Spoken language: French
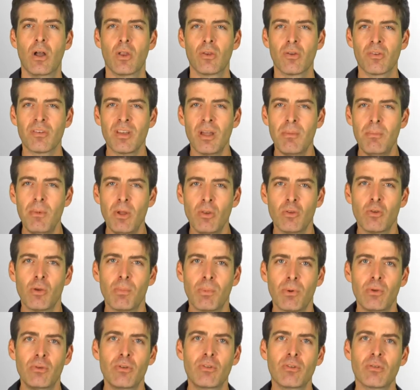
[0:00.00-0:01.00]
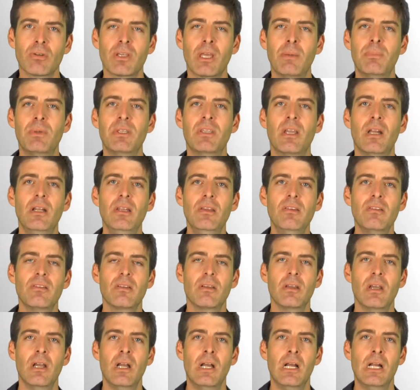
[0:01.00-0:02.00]
Dans un mode de production
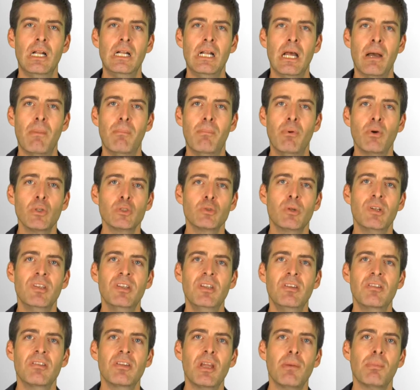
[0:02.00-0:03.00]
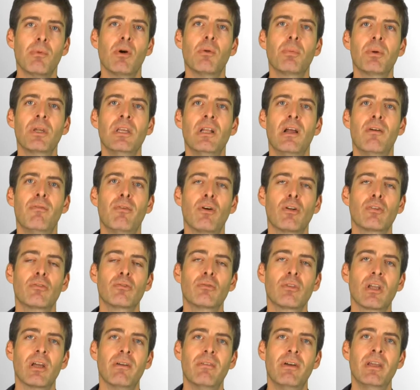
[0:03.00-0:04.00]
capitaliste, la bourgeoisie s'approprie la force
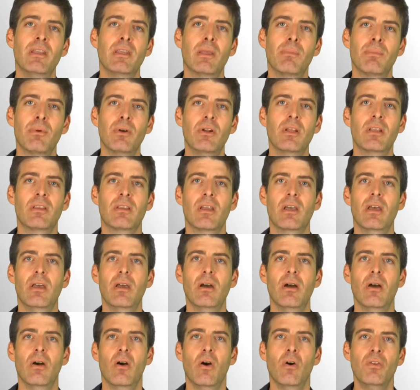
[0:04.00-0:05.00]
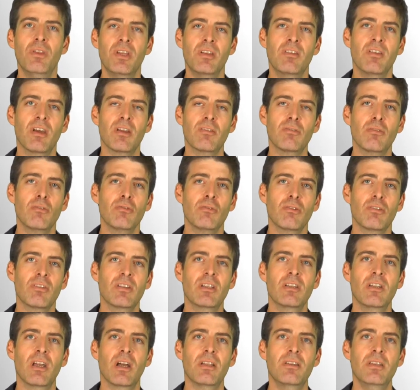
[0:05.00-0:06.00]
du travail des prolétaires en exerçant sur
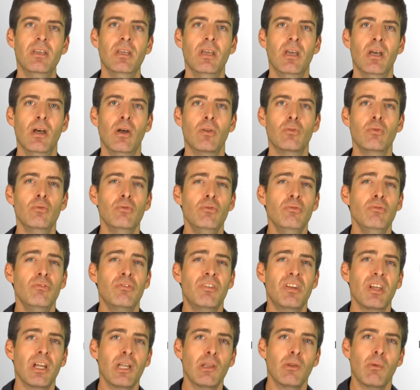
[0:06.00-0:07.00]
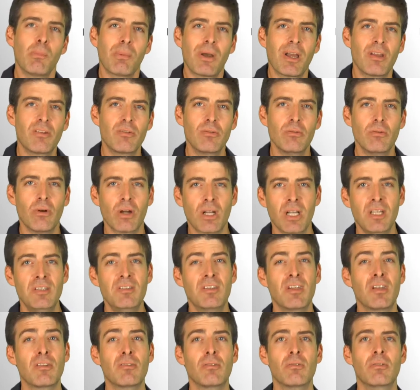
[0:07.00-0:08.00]
ces derniers toute une série de pressions
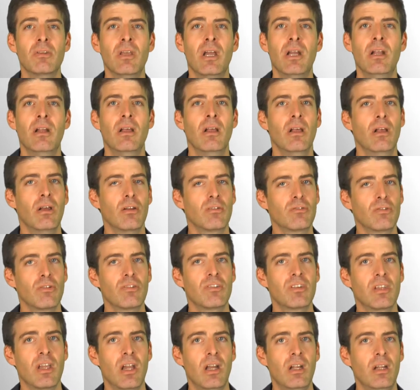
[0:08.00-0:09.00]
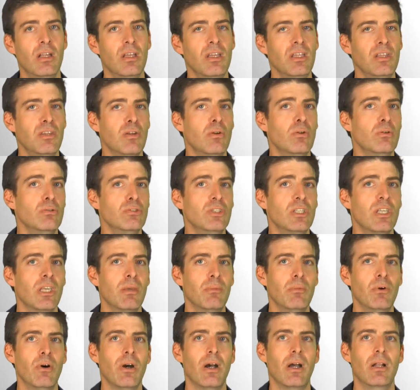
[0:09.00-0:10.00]
organisationnelles, sociales, idéologiques
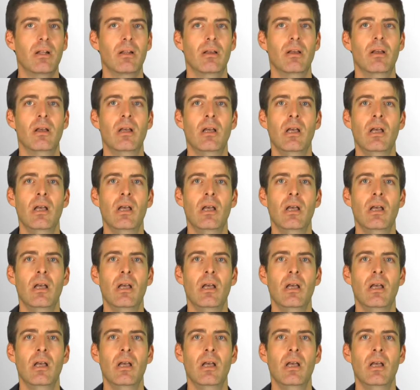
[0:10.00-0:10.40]
et morales.